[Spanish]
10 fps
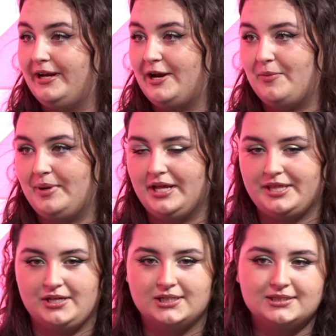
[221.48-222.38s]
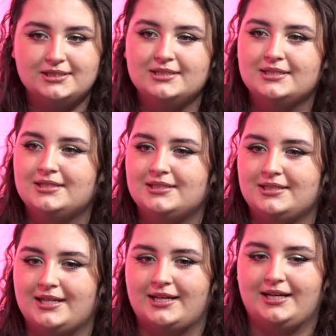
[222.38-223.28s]
en la nominación,
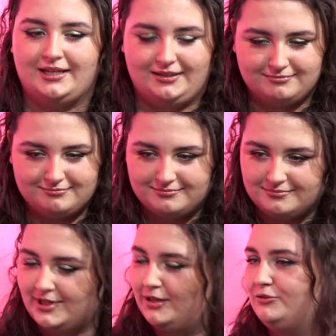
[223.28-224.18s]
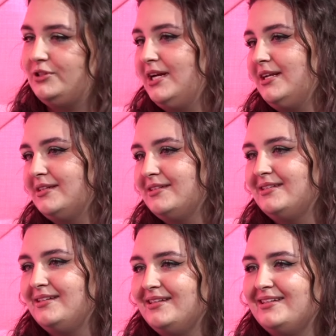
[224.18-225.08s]
dije, a luchar.
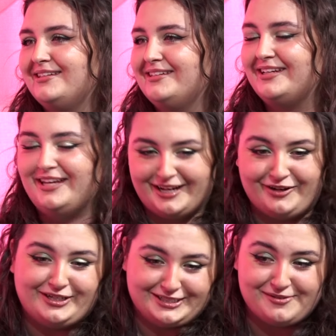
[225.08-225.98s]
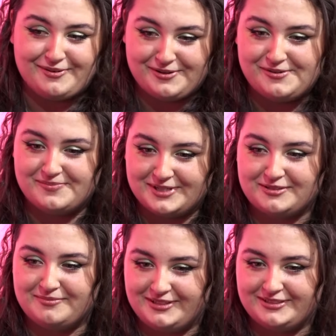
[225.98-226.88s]
Claro. Y creo que se vio más
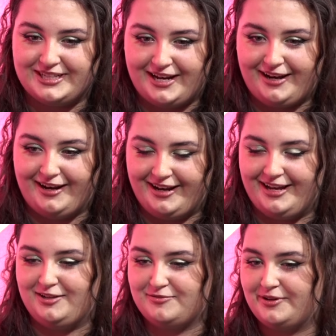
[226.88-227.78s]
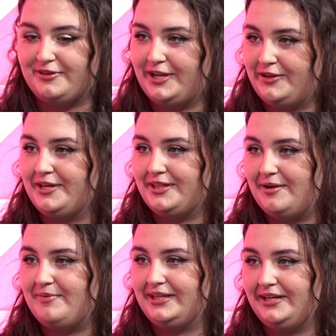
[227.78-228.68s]
o menos el, el esfuerzo que yo hice
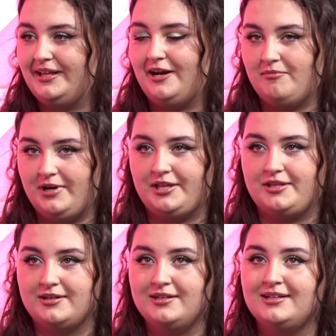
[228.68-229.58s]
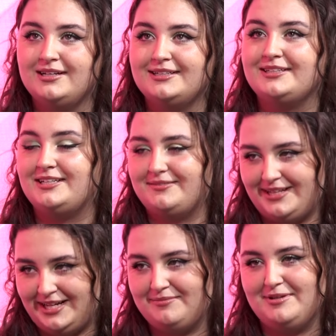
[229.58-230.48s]
a partir de la nominación. Sí que es
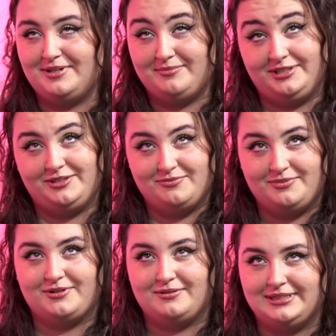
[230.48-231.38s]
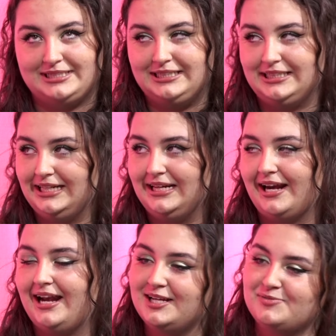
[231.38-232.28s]
verdad que me permitió un poco bastante
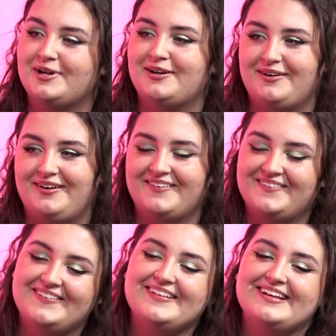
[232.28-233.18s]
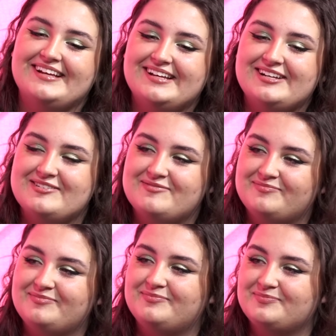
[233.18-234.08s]
relax, pero... Bueno, es que también
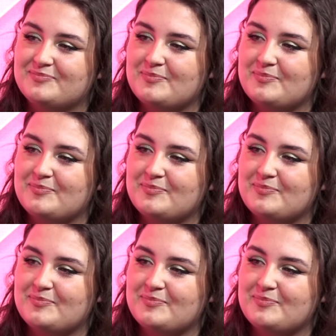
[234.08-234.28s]
tiene que ser